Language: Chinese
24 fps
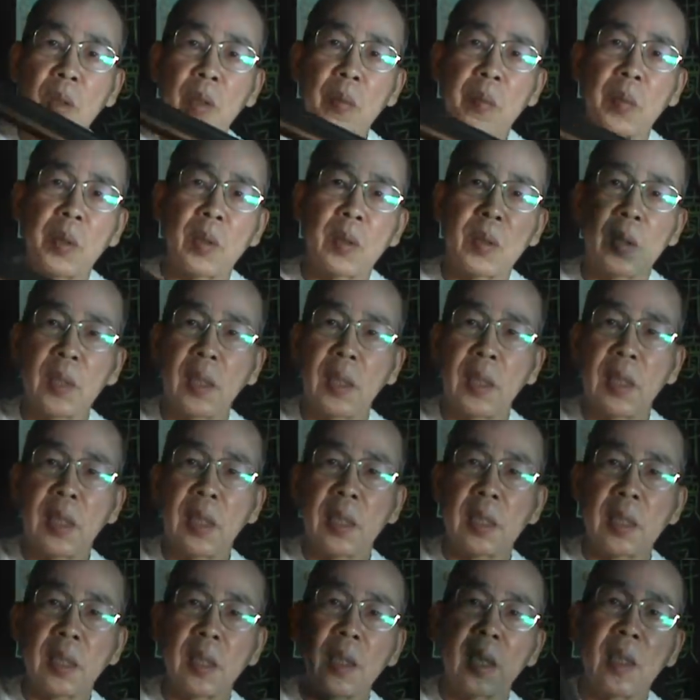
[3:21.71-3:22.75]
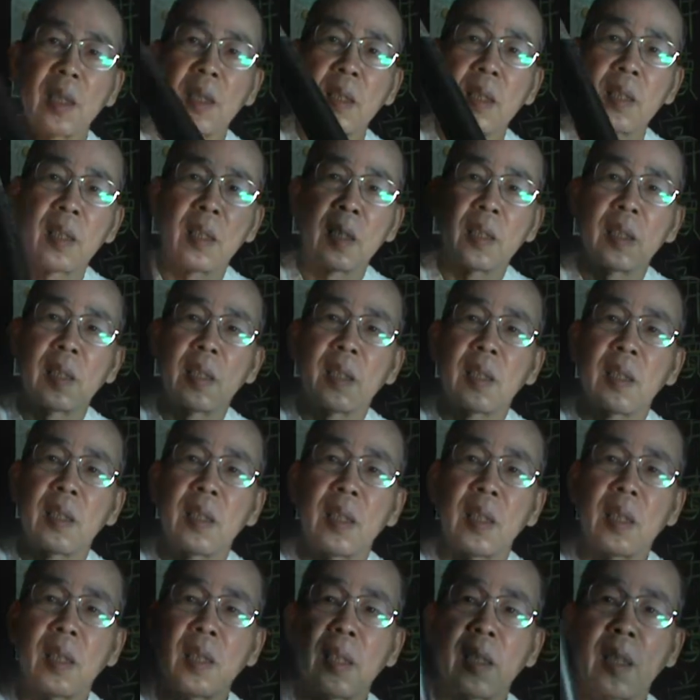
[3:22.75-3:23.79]
后面用这个链子啊，
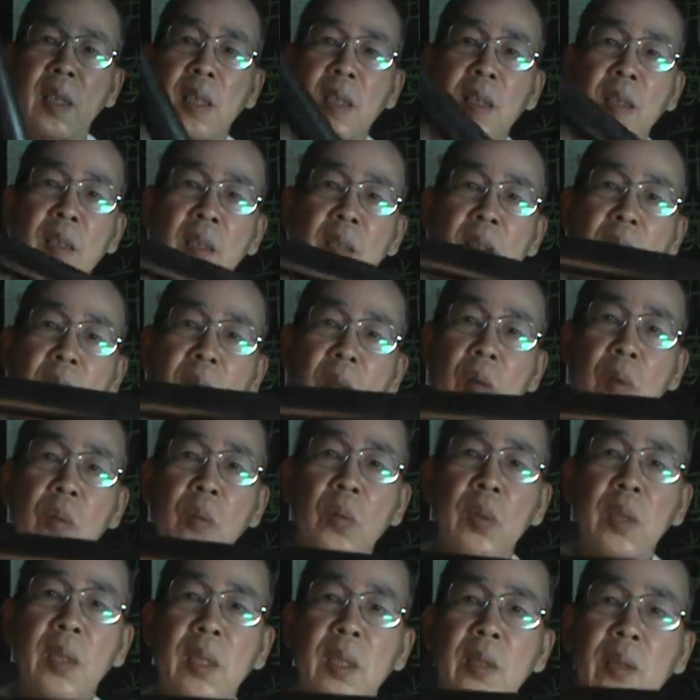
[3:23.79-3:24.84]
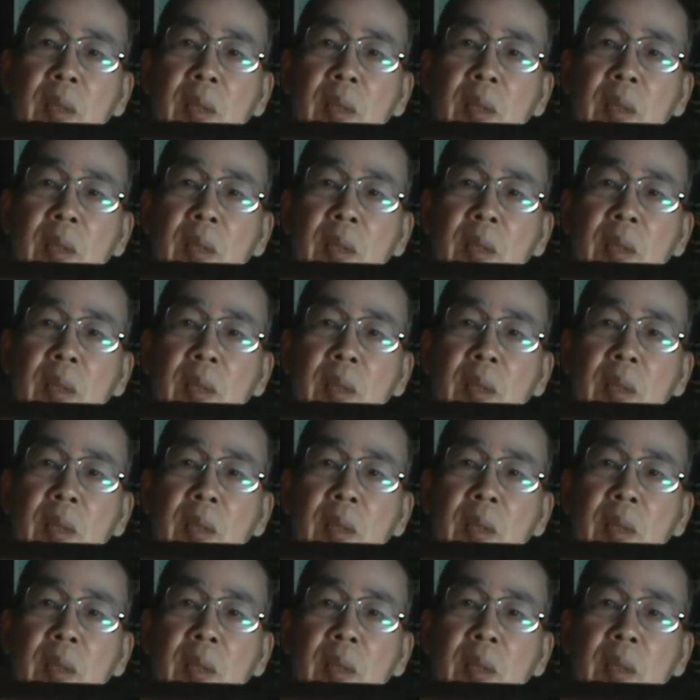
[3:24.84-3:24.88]
然后来固定一